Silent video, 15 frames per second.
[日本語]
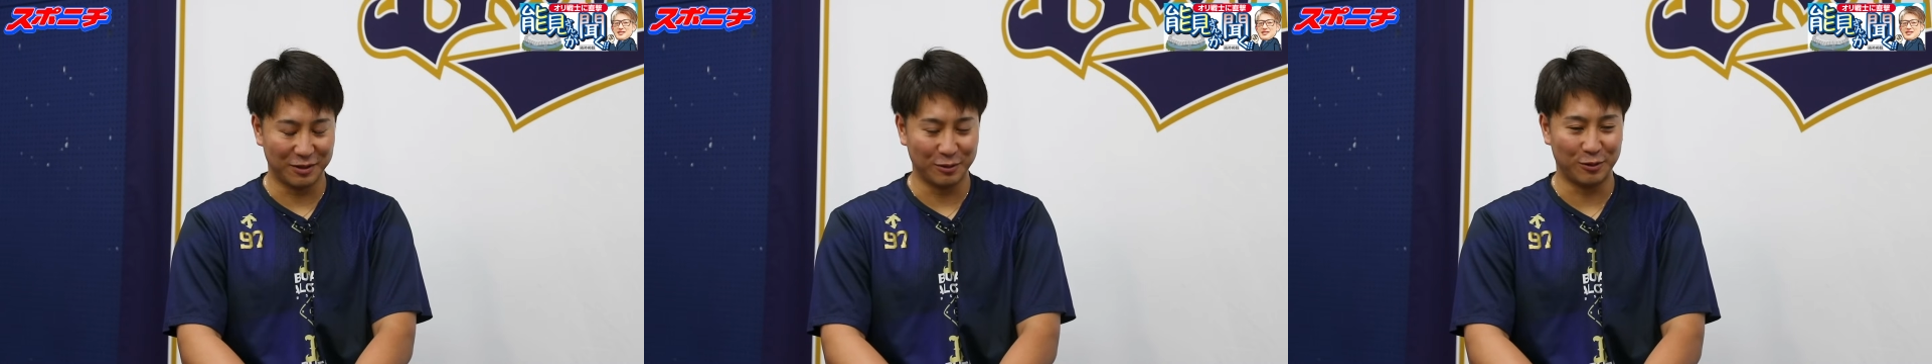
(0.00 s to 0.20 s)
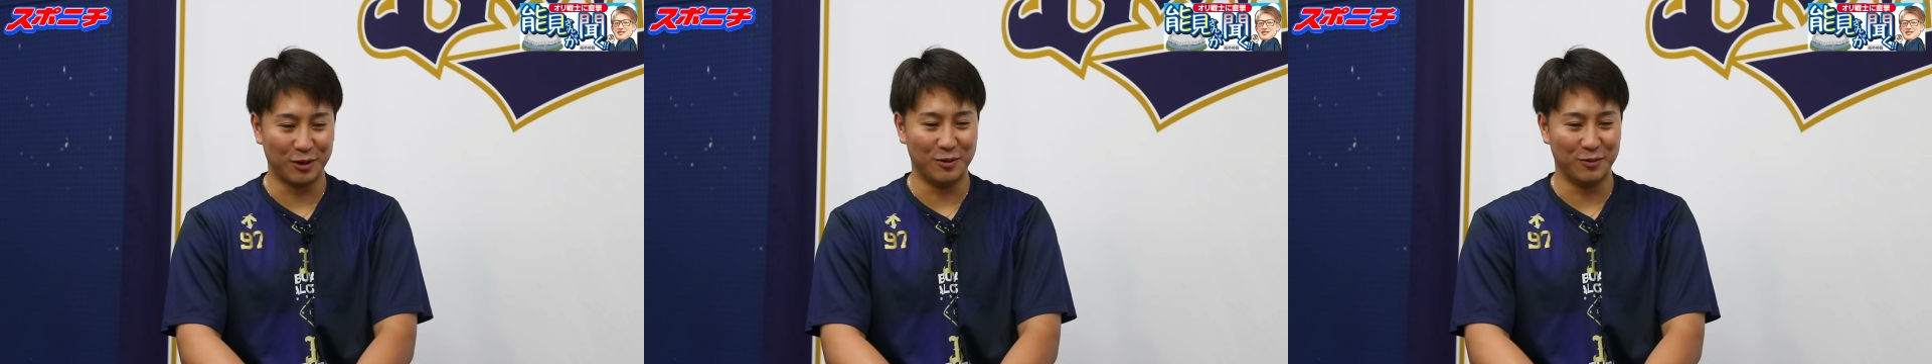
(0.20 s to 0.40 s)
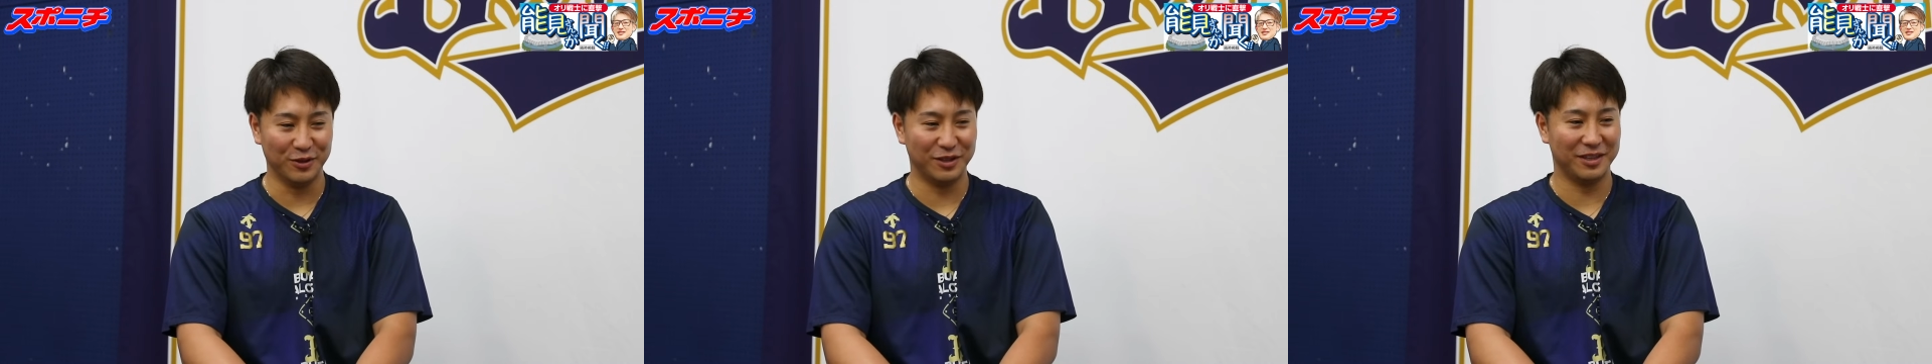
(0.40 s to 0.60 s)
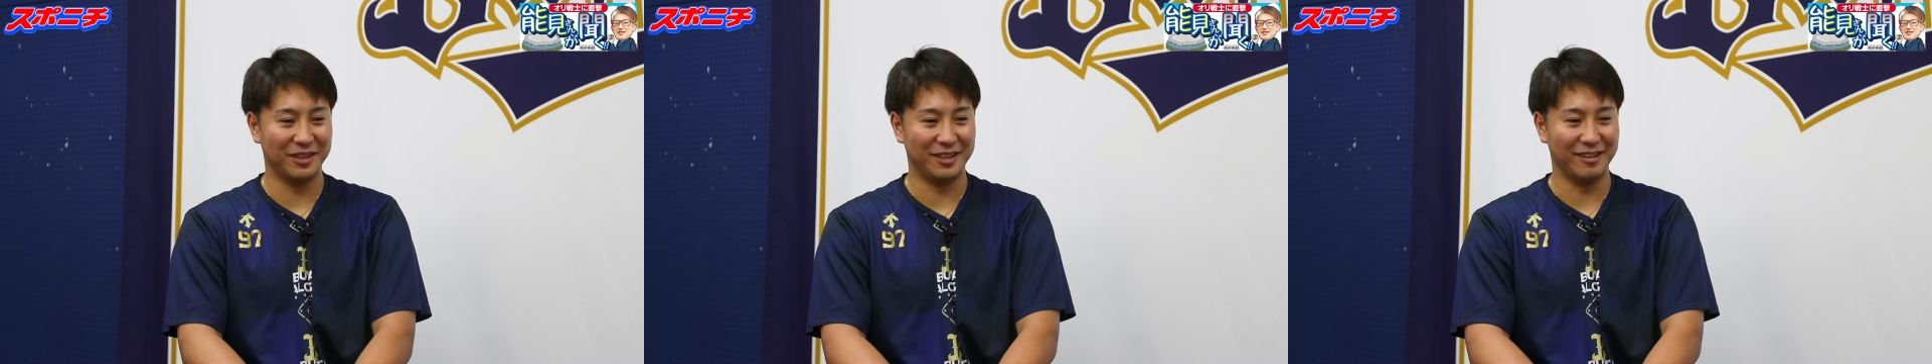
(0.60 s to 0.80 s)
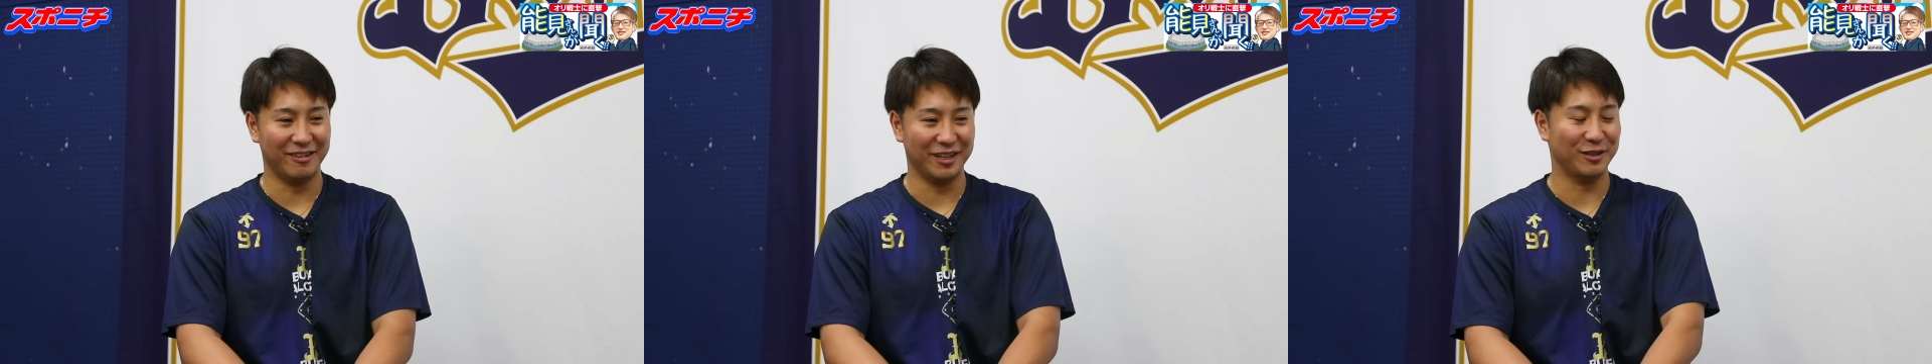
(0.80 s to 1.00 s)
ところは思っ
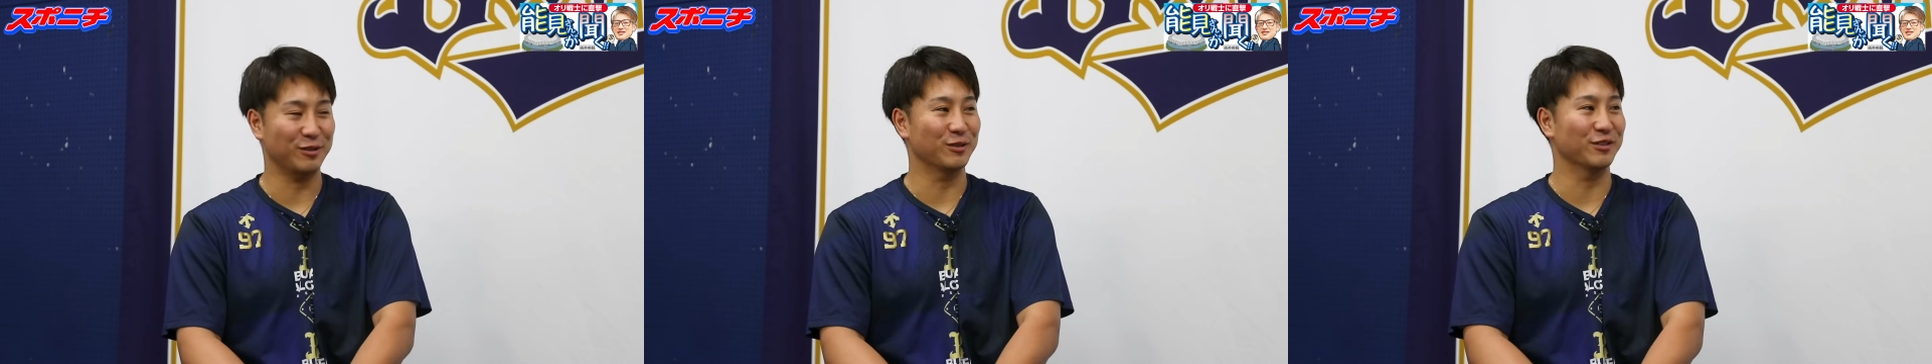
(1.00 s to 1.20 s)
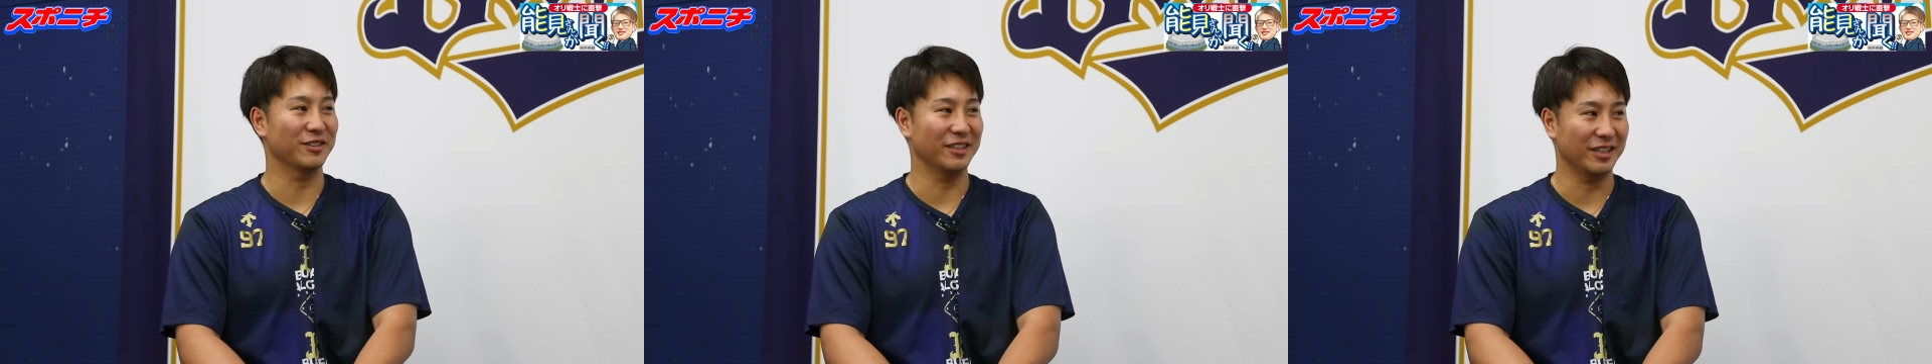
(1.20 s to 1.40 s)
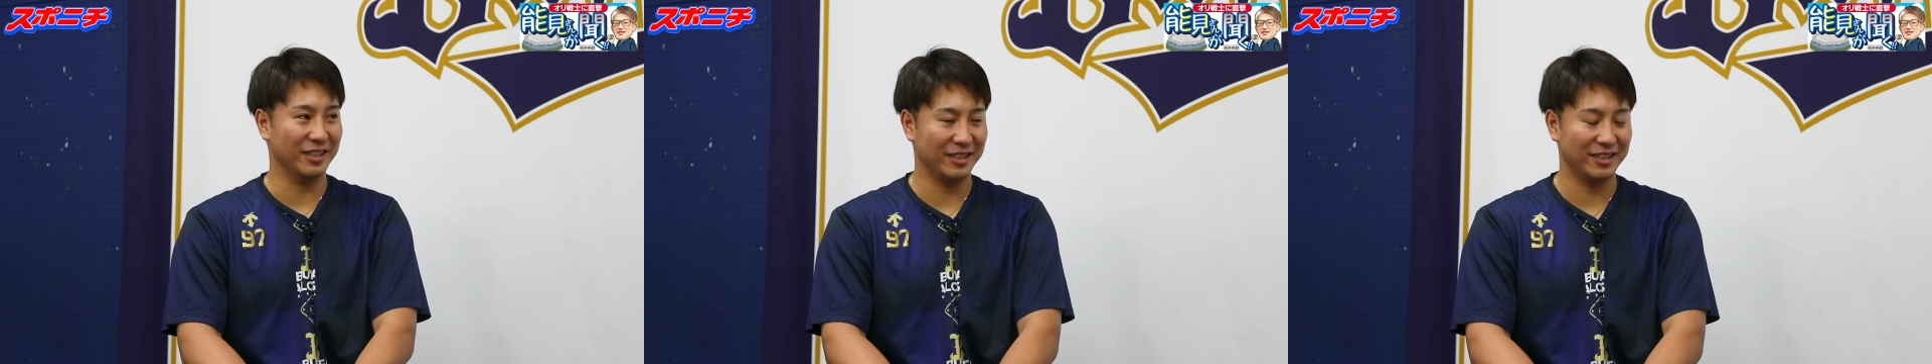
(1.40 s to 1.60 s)
てはいるので